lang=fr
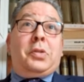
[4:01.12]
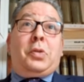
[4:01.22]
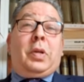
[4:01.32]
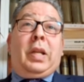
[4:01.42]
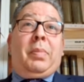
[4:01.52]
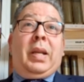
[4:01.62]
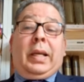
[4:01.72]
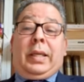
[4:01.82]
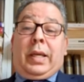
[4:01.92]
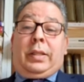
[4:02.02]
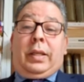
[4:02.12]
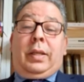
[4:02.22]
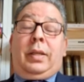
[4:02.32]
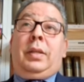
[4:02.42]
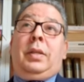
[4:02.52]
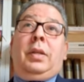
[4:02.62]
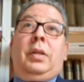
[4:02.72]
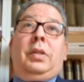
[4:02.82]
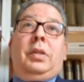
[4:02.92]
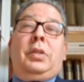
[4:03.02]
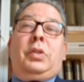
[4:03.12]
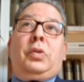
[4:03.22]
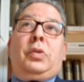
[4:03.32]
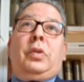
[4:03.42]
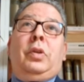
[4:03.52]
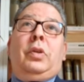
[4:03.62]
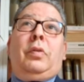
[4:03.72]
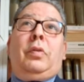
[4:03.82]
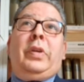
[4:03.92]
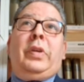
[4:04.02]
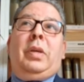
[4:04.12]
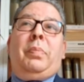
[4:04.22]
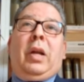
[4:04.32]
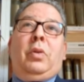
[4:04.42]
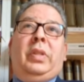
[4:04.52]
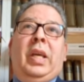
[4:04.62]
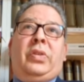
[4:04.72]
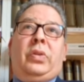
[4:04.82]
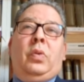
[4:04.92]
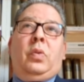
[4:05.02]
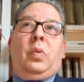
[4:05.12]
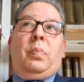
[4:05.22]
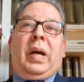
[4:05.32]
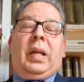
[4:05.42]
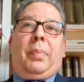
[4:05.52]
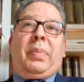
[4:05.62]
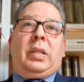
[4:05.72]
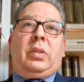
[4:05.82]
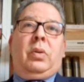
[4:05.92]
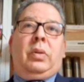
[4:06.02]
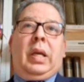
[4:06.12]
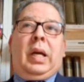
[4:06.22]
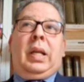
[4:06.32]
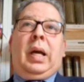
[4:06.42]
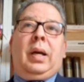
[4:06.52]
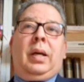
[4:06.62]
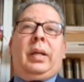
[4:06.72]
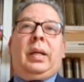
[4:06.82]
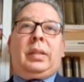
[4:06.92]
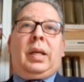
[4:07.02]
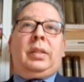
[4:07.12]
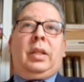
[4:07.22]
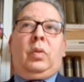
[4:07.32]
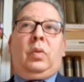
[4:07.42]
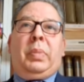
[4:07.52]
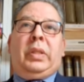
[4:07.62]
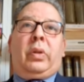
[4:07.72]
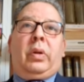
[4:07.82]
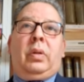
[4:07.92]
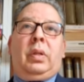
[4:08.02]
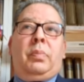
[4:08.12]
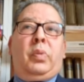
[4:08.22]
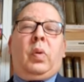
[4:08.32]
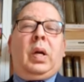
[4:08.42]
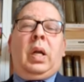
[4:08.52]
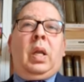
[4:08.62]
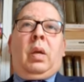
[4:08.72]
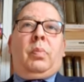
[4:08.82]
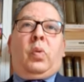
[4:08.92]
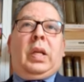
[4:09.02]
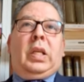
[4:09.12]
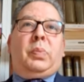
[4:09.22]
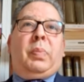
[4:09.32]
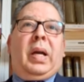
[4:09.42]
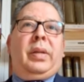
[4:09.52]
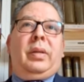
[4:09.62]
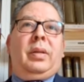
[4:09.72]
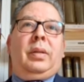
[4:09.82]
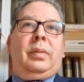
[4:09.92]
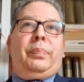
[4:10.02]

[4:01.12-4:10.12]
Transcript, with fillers: donc la blague qui a été donc, renvoyée par le desk ou par la presse locale, le pétrole. Pourquoi, pourquoi l'Espagne